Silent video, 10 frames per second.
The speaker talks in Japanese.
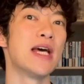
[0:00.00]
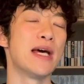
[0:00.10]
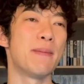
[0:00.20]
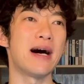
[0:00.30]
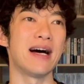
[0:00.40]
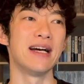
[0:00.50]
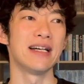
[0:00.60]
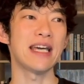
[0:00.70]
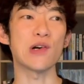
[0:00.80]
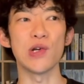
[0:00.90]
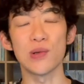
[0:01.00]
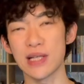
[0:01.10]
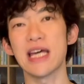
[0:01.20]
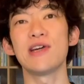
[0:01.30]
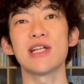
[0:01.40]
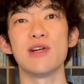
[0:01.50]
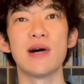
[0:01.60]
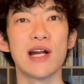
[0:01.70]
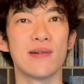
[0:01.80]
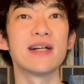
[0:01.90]
まあ、結構いろんな研究では言
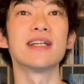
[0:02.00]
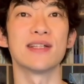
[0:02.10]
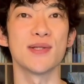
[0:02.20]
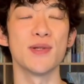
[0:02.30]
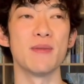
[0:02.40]
われるわけなんですよ。